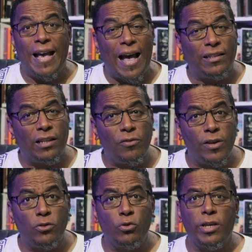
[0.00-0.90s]

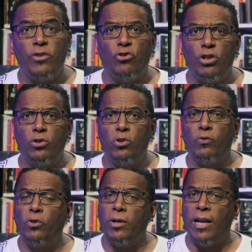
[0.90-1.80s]
através dos registros
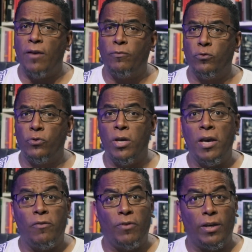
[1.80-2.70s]
fotográficos
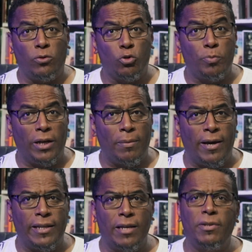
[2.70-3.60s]
feitos pela
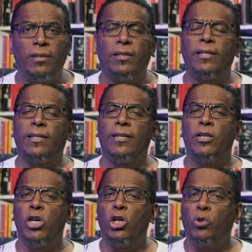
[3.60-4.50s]
Marinha Britânica
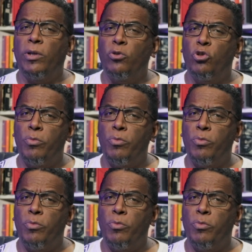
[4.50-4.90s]
no ano de